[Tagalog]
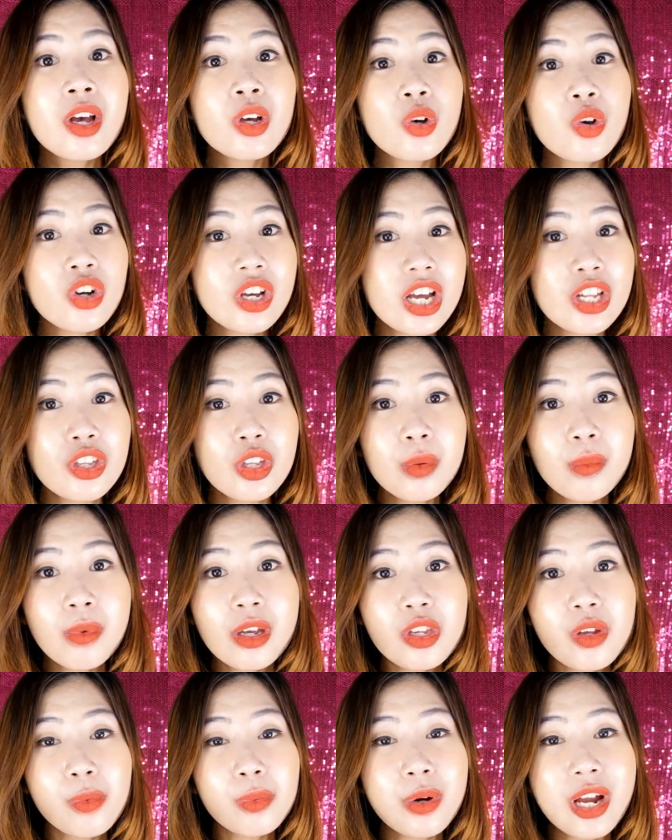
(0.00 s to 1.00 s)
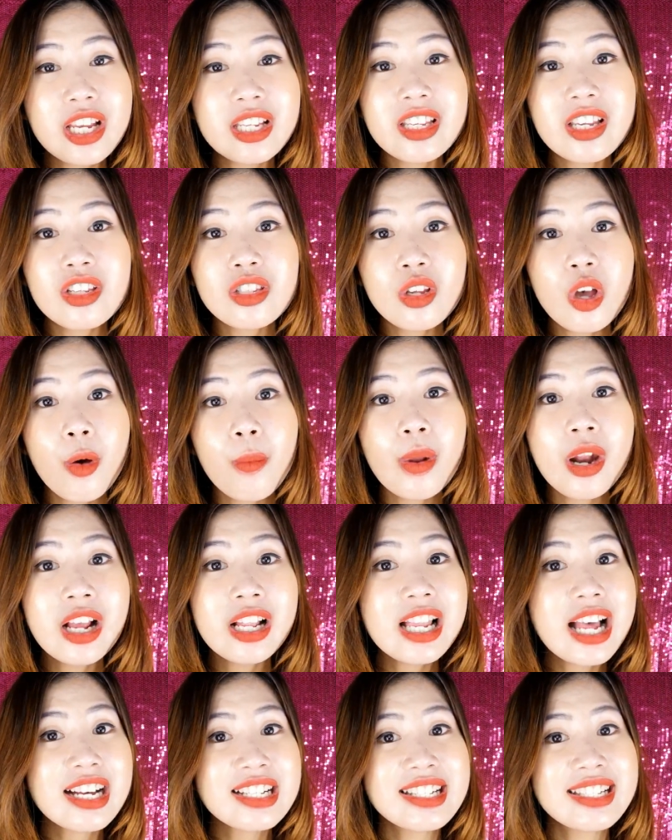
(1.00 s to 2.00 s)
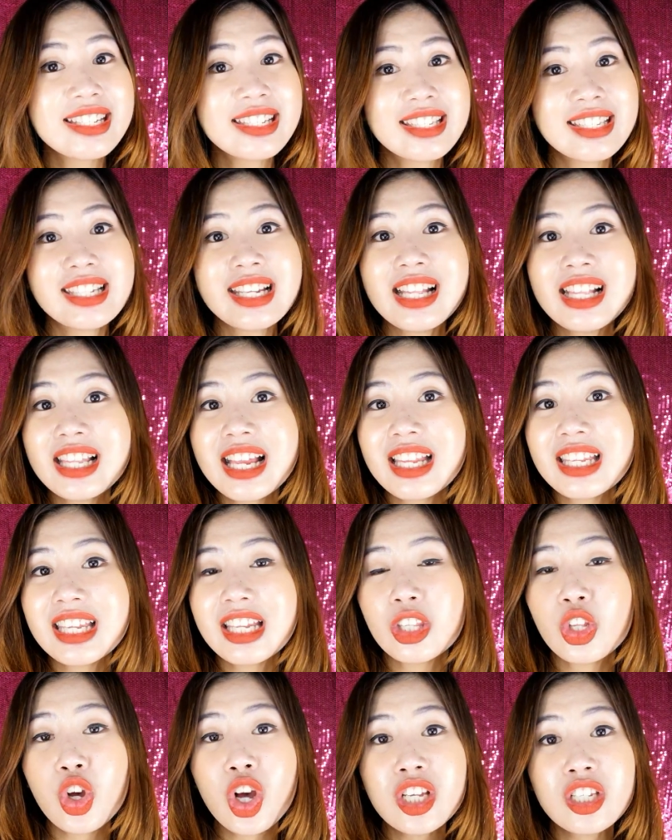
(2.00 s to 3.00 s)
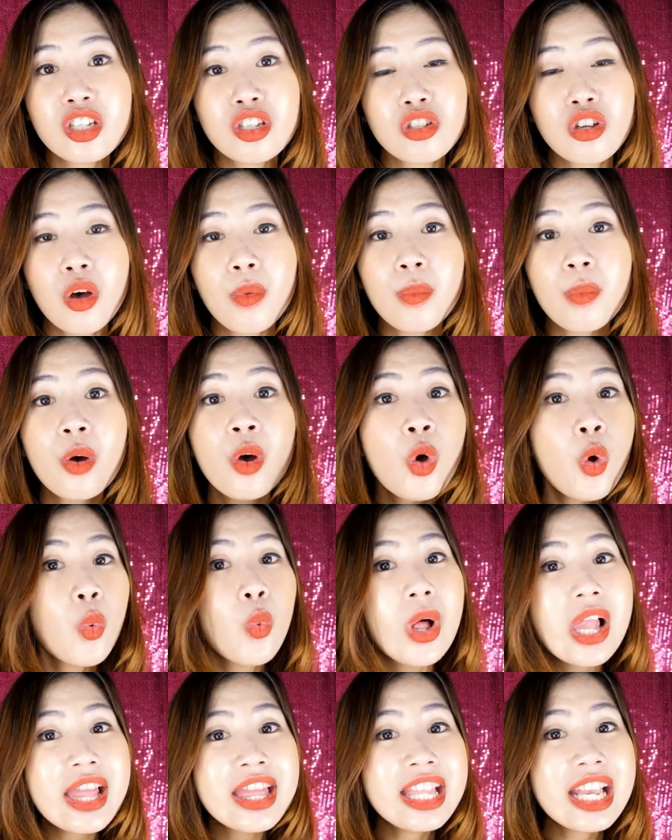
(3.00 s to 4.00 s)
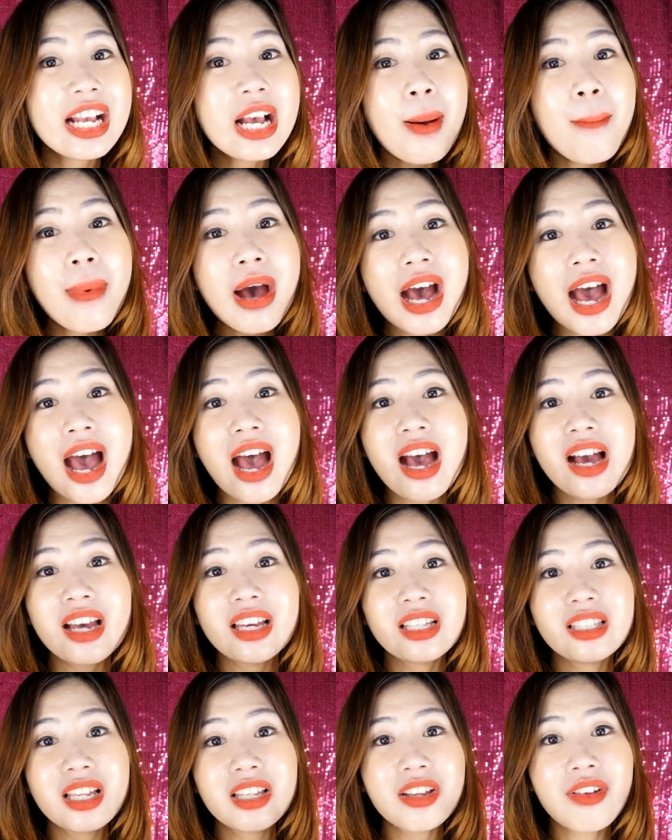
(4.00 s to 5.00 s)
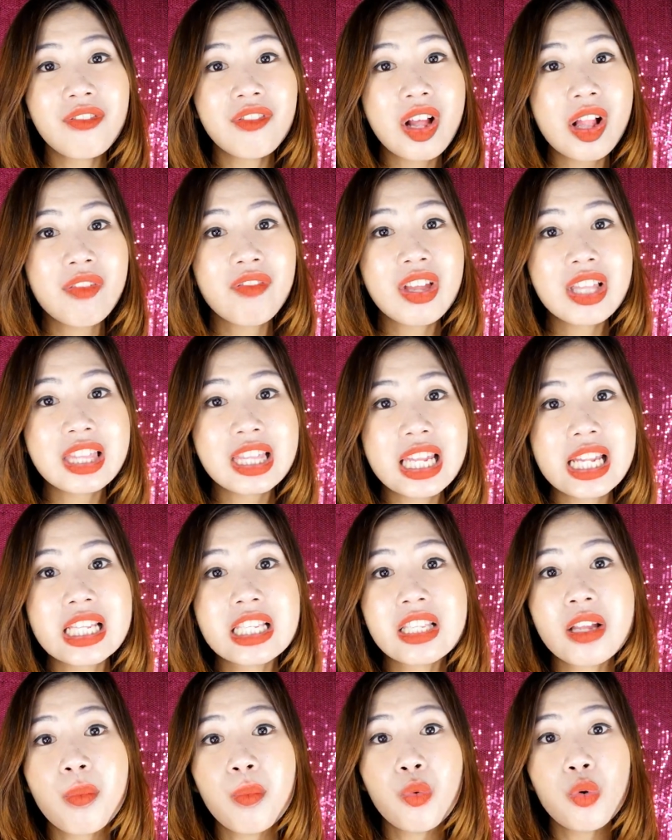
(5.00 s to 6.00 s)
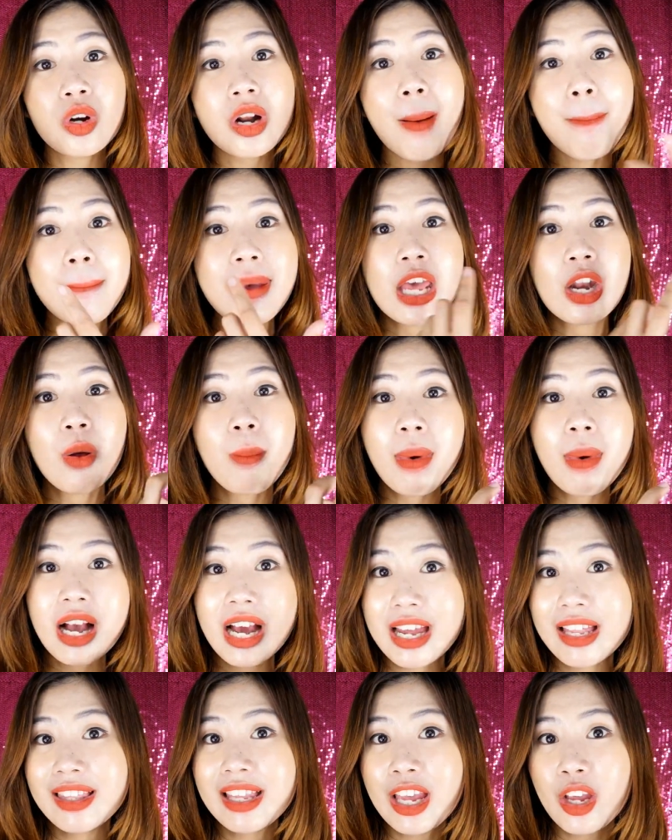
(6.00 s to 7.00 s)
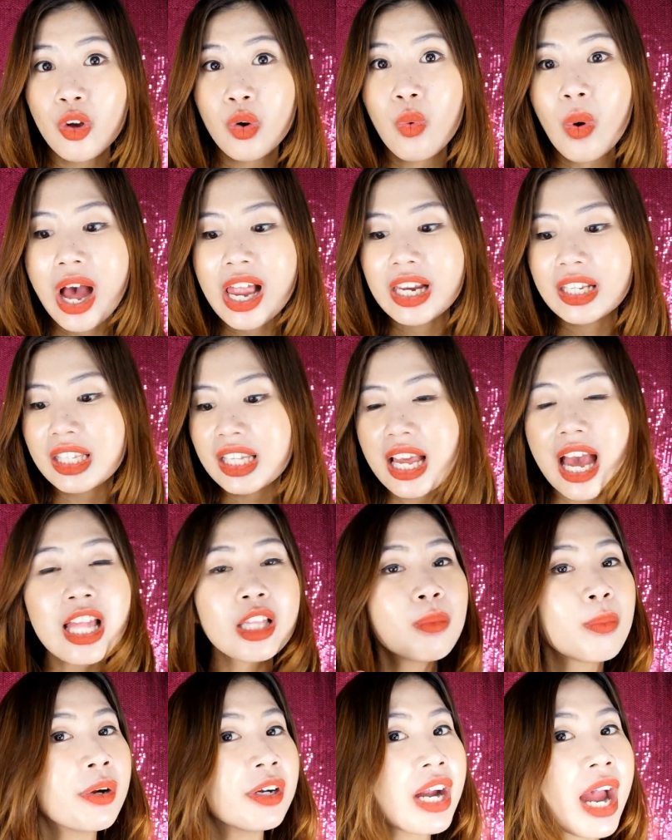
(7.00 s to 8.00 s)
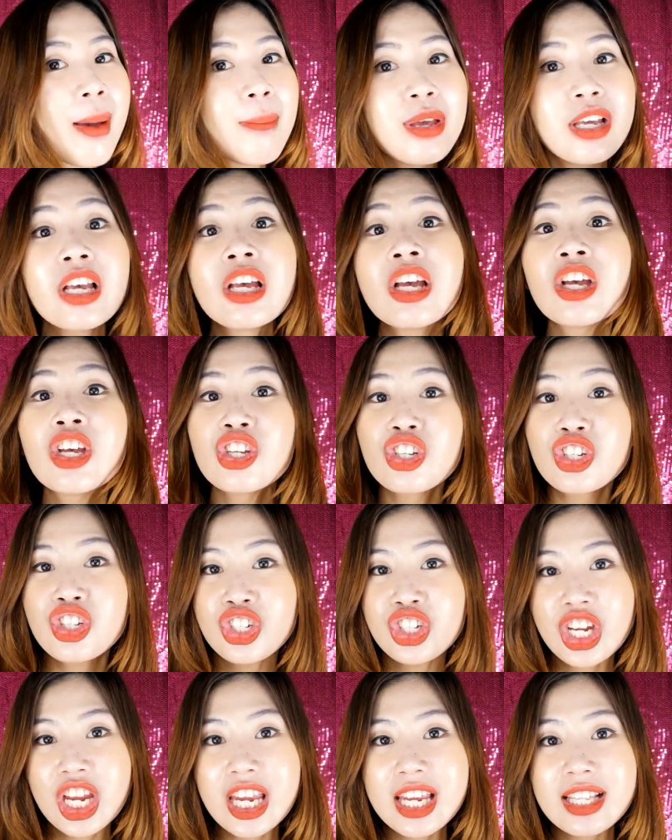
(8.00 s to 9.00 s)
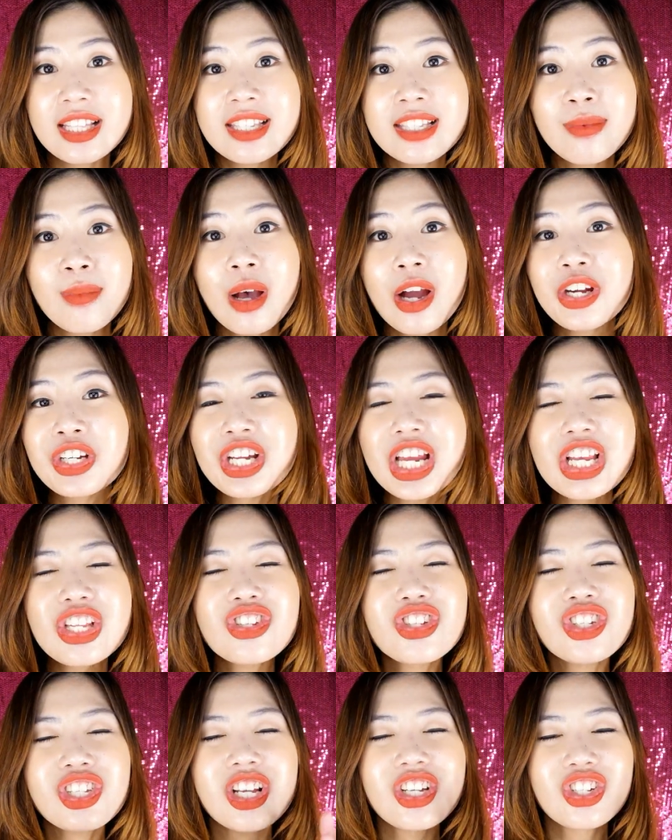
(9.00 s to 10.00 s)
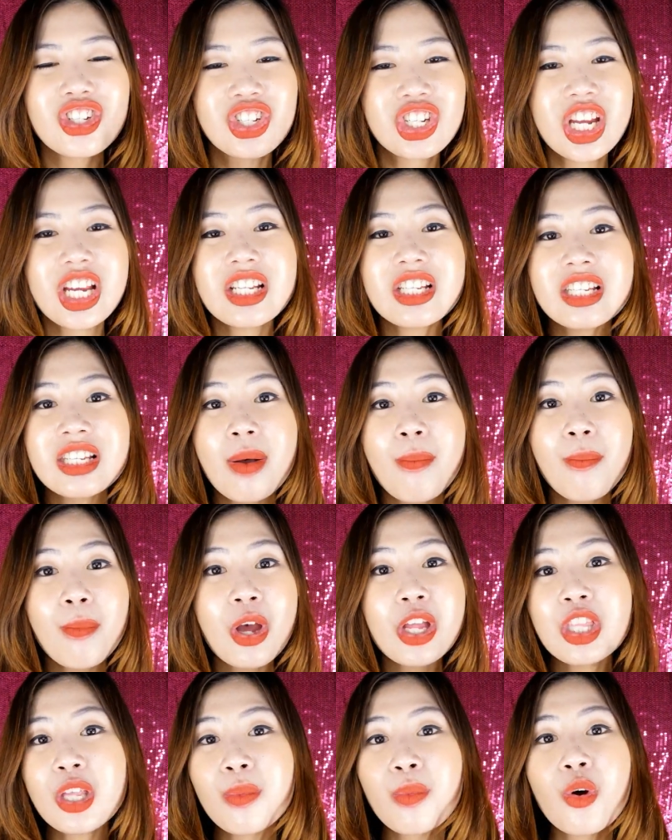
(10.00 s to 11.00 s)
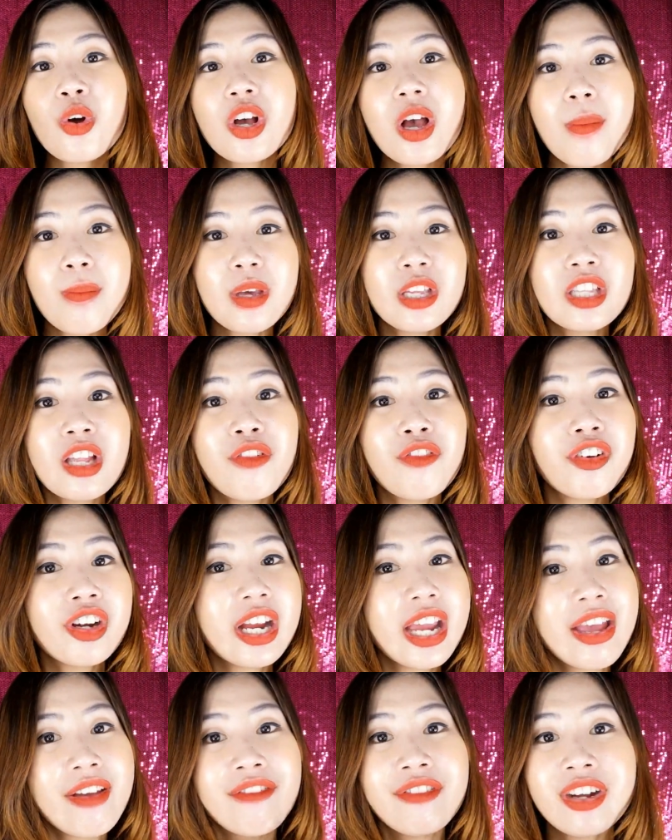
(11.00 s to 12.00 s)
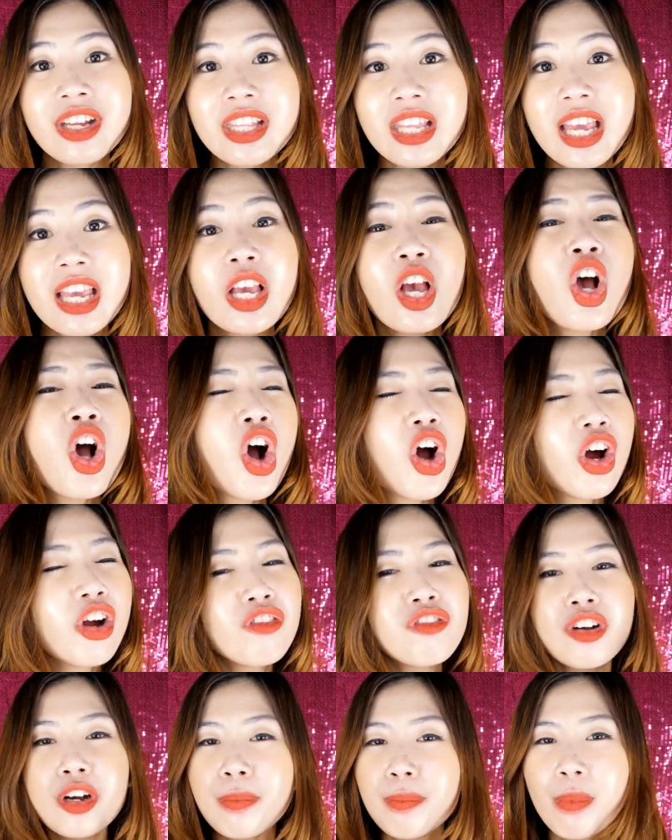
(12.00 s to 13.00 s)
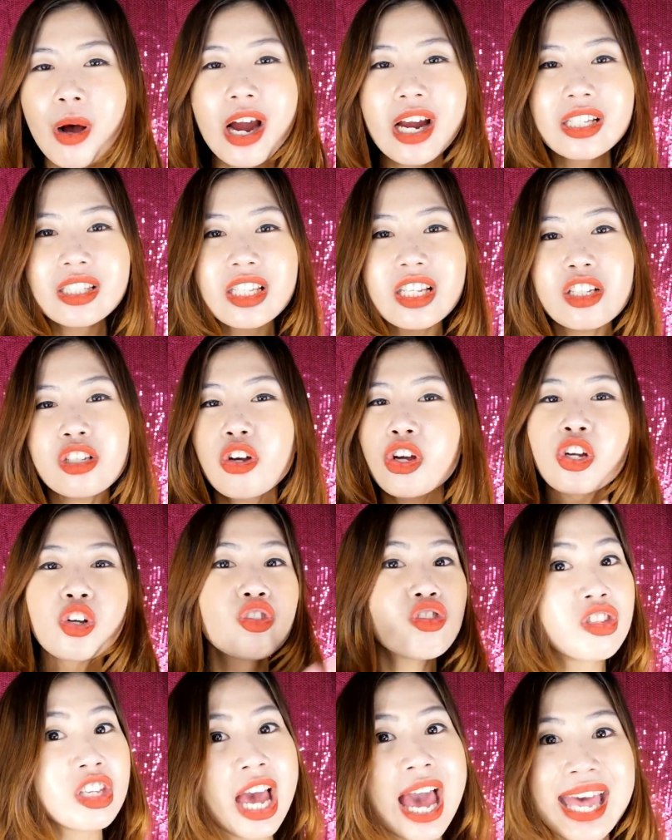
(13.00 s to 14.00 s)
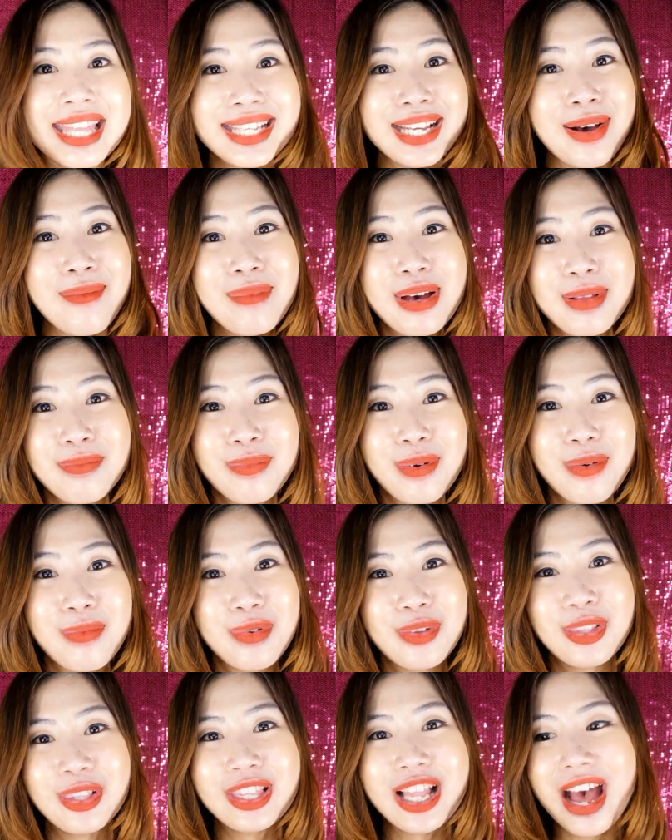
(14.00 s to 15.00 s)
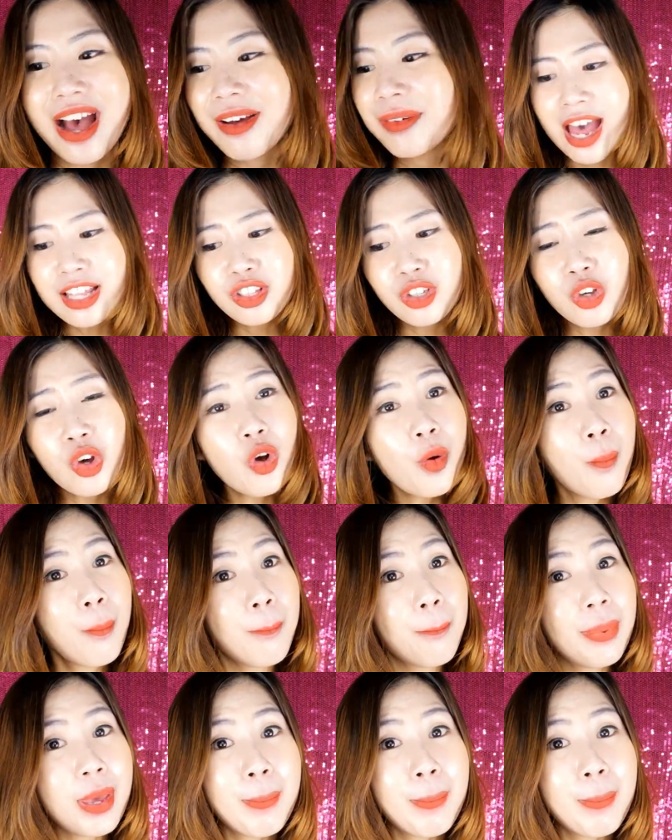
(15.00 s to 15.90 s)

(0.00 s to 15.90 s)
kung ganun man yung price niya, sobrang laking steal na nito kasi so, well, hindi ka makakakita ng Velvet Tints na mura pero maganda yung quality at maraming shades, mga range ng shades na pwede mong gamitin for everyday or for parties or kung saan ka man pumunta. At kung